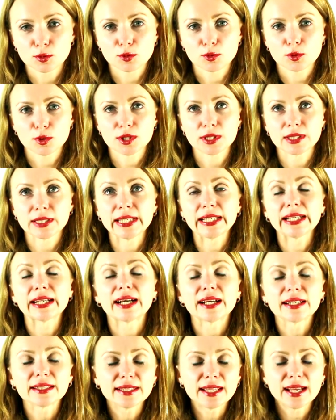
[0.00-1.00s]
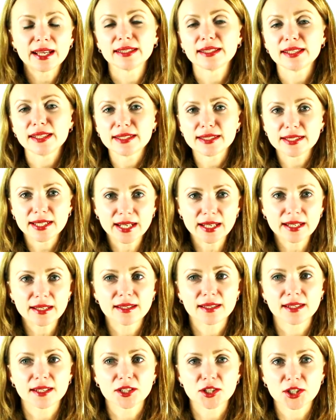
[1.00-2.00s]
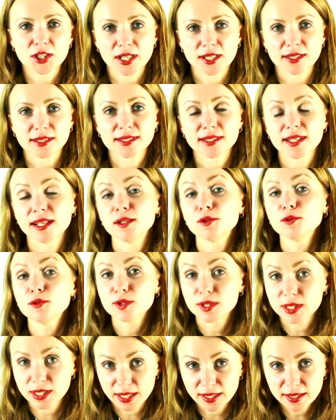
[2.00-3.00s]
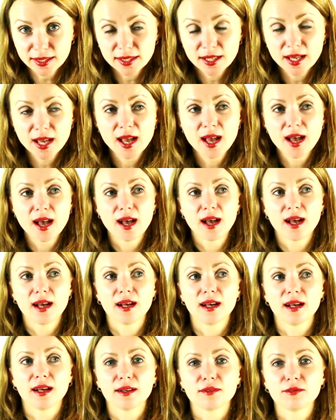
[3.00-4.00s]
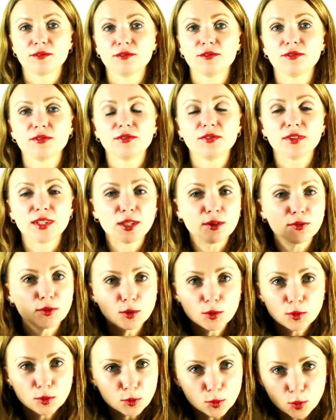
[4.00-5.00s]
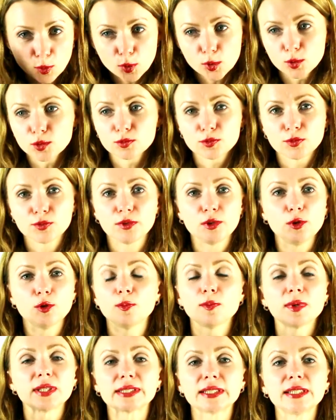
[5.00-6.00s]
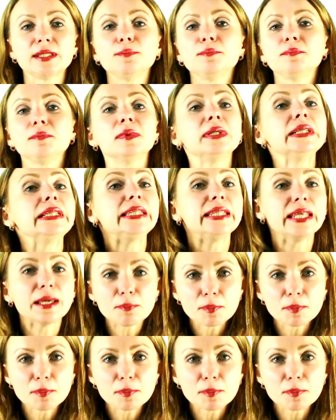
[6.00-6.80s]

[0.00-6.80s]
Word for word: То есть никогда нельзя решать за людей, а, в ее голову, в ее мозги мы не